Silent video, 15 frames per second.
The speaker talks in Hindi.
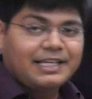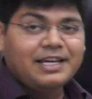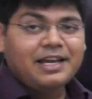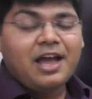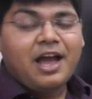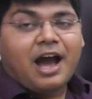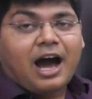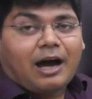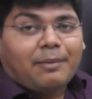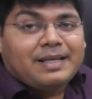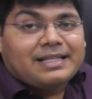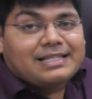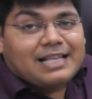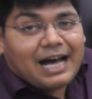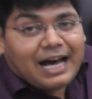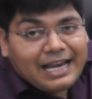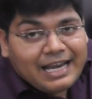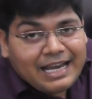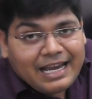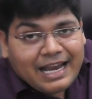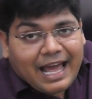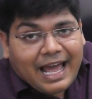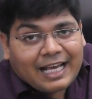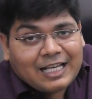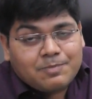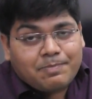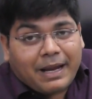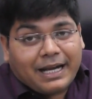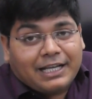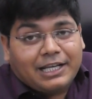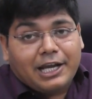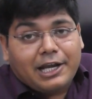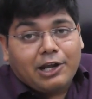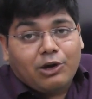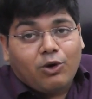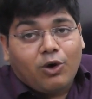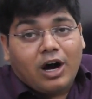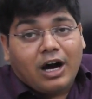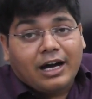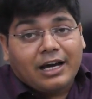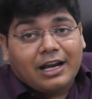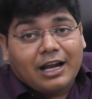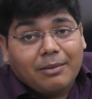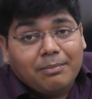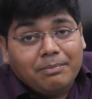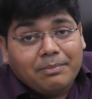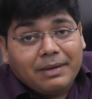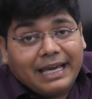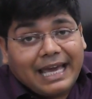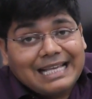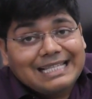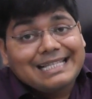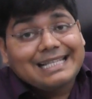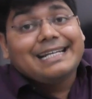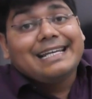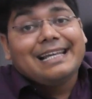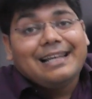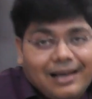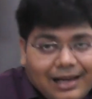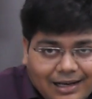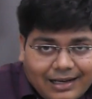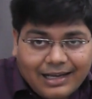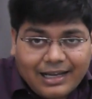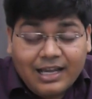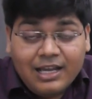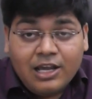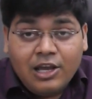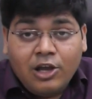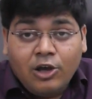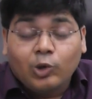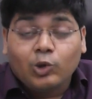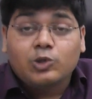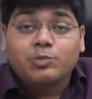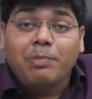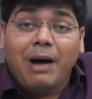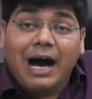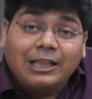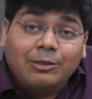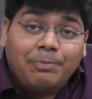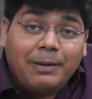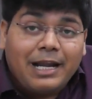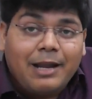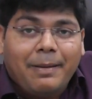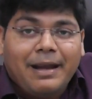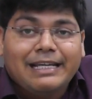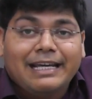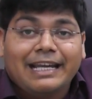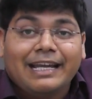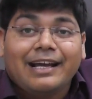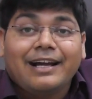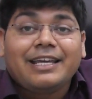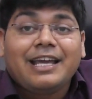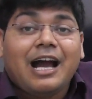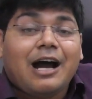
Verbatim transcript: थी अब इस अनएक्सपेक्टेड को अगर हम कैसे डील कर रहे हैं उस बात पर डिपेंड करेगा कि